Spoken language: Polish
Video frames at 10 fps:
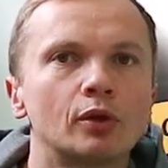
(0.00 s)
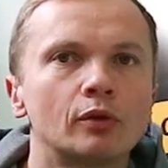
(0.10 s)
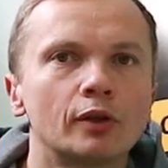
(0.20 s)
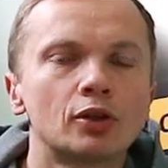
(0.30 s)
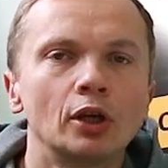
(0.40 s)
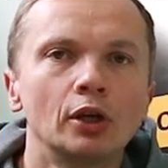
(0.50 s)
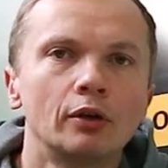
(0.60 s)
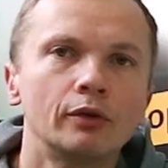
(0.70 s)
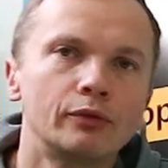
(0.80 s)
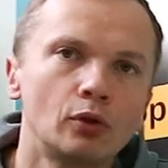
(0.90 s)
ładować.
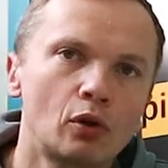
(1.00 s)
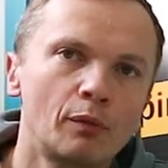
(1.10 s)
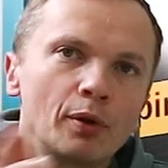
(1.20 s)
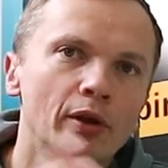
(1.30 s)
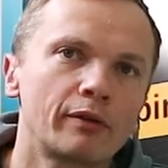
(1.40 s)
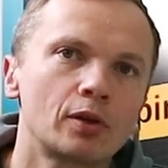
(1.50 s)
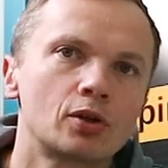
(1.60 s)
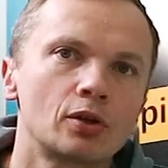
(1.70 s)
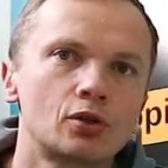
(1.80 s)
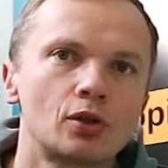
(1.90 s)
W Noko pojawia
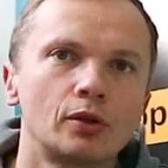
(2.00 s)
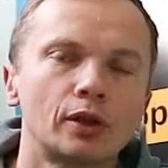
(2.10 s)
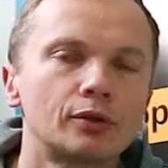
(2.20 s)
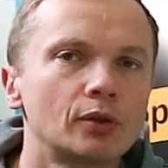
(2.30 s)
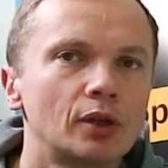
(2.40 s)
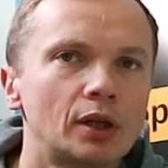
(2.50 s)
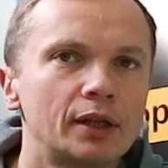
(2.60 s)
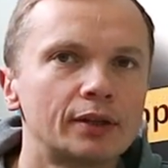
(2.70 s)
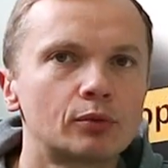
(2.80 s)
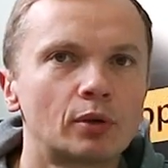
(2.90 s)
się zielona dioda
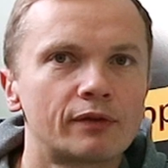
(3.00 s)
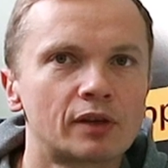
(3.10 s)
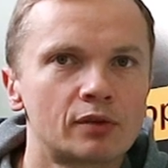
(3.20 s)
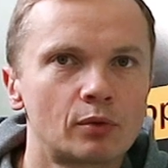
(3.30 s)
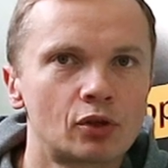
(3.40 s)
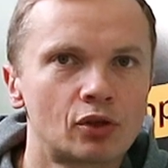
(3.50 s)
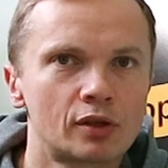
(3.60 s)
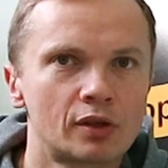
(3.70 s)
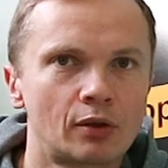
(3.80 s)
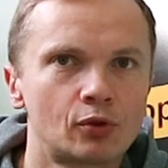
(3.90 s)
LED, która wskazuje,
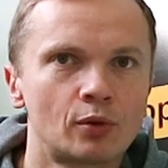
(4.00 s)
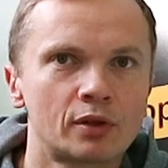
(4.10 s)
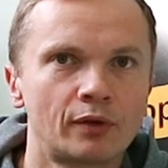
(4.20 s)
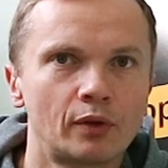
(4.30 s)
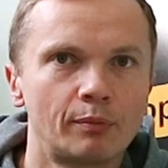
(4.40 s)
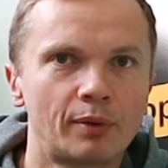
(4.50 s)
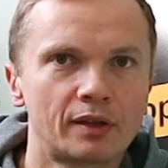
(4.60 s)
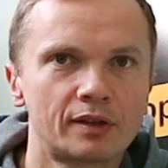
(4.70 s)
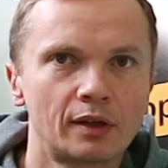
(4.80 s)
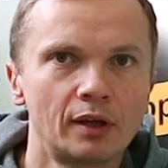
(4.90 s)
że zakończyła swoją
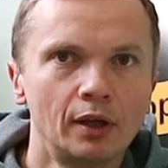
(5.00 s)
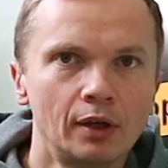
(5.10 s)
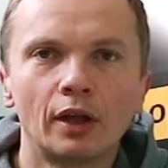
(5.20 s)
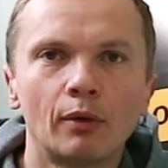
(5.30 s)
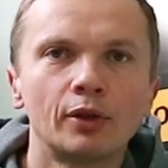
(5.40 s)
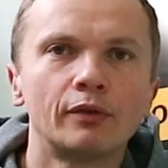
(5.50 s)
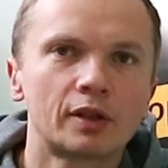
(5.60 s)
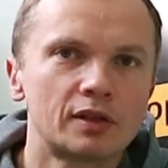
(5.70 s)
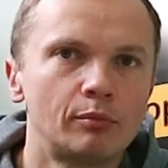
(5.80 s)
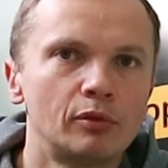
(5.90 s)
pracę. Na
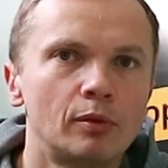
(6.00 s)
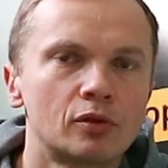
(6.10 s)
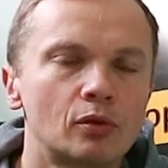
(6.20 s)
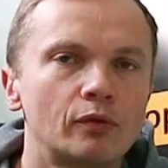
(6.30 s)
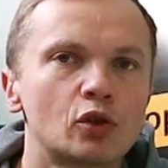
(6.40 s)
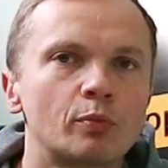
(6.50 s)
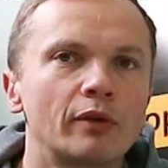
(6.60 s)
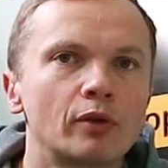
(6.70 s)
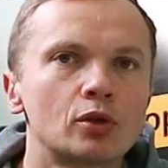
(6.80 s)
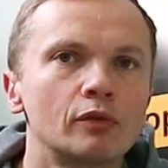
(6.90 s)
ładowarce Bluebox również
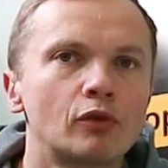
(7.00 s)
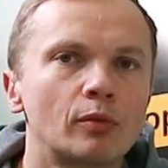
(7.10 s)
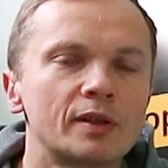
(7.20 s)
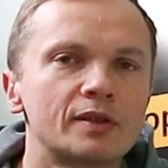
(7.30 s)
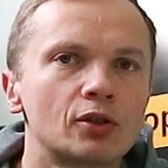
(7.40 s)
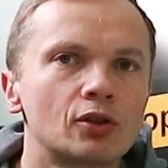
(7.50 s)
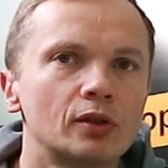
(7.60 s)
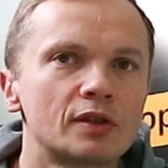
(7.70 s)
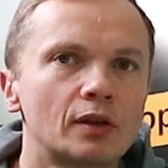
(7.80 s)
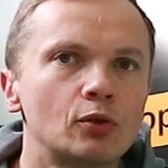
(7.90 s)
pojawia się informacja, że
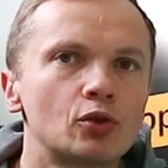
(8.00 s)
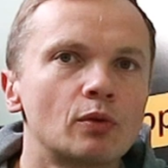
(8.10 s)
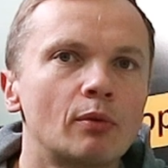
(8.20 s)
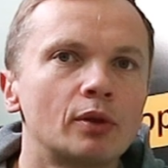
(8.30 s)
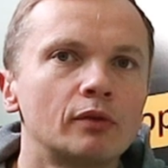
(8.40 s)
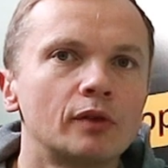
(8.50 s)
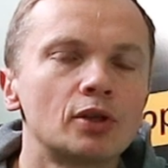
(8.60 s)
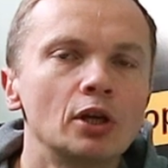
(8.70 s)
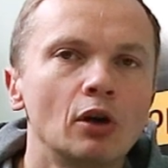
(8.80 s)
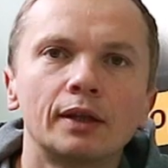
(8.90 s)
ona zakończyła
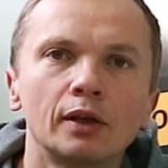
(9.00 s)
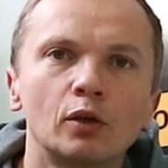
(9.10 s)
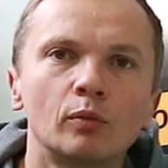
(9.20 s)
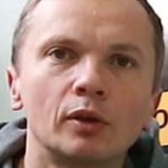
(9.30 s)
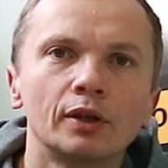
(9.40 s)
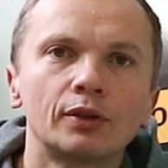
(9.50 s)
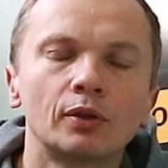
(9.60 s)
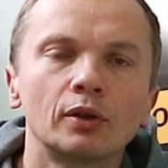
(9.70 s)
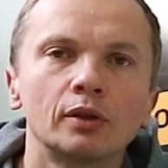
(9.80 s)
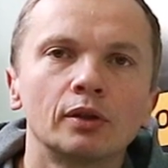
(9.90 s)
ładować i te
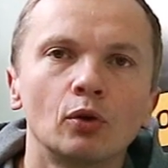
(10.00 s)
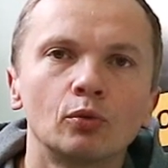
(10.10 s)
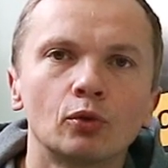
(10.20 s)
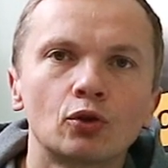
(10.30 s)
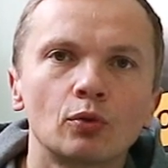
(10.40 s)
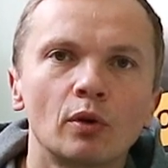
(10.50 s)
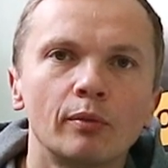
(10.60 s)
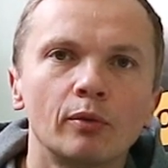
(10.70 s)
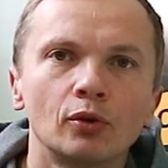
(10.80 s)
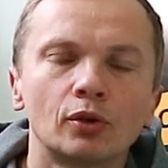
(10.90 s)
akumulatory odłącz
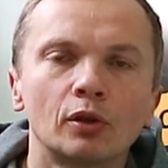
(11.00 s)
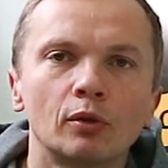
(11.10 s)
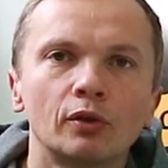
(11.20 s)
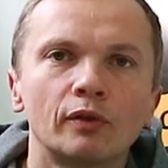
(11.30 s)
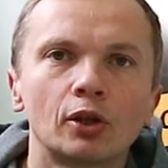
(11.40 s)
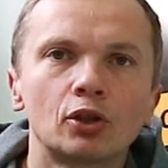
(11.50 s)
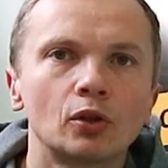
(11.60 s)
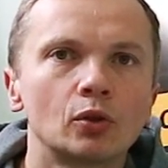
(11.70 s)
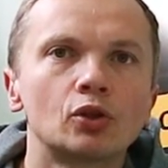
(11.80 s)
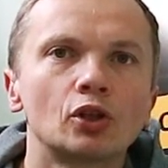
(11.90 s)
od tych
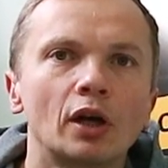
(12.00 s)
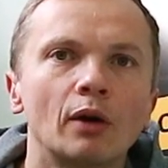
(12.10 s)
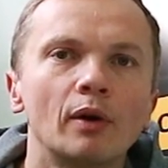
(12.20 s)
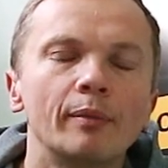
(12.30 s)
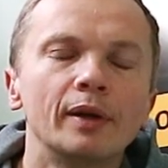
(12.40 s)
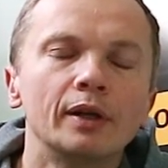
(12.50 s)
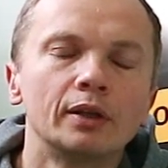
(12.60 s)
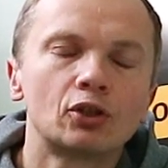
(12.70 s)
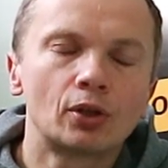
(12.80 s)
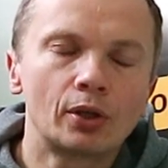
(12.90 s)
ładowareczek i odczekałem
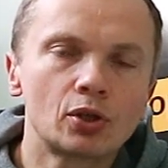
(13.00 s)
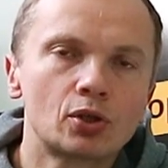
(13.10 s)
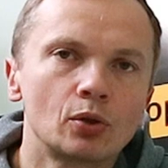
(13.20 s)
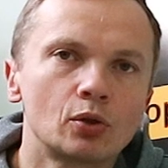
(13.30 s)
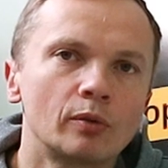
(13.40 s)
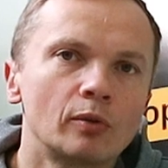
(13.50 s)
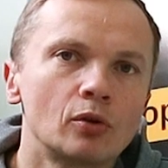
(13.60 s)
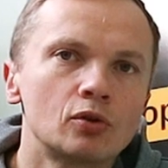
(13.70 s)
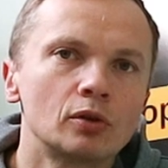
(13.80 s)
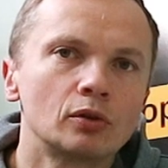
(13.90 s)
48
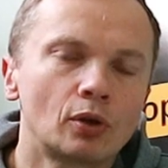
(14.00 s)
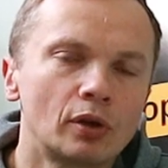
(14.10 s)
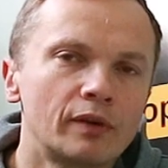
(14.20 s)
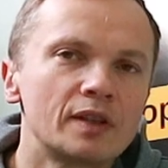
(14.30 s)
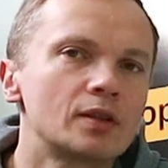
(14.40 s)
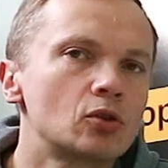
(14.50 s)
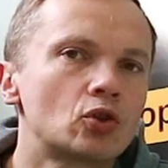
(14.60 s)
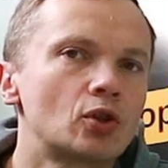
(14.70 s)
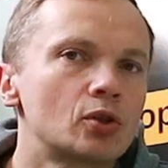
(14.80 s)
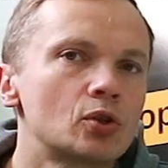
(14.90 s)
godzin, trochę więcej niż
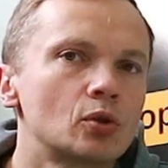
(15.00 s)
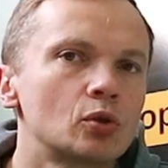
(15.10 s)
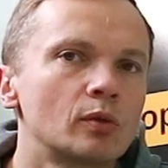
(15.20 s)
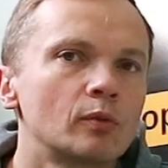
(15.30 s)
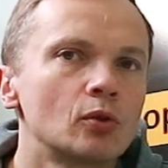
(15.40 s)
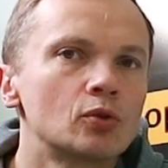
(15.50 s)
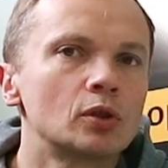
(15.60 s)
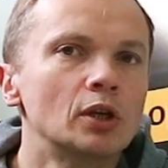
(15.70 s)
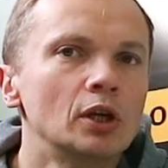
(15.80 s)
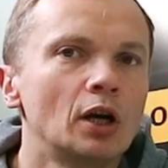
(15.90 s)
48
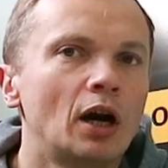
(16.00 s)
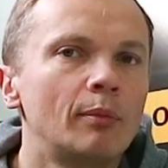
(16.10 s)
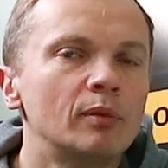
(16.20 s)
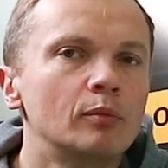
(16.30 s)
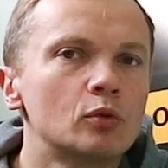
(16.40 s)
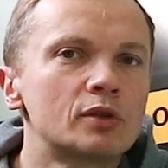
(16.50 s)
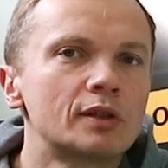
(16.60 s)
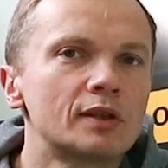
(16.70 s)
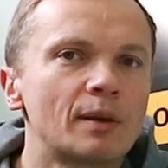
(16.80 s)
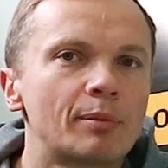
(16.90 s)
godzin, aby
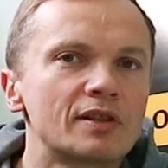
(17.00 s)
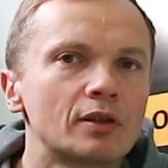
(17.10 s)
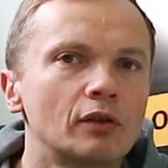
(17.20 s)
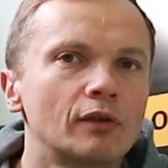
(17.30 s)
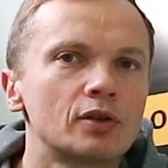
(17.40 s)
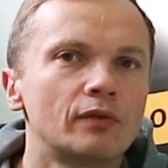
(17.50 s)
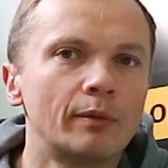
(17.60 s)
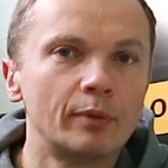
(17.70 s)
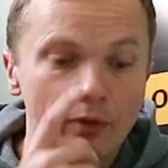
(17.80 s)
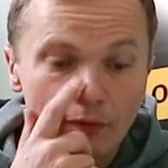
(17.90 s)
móc zaprezentować Wam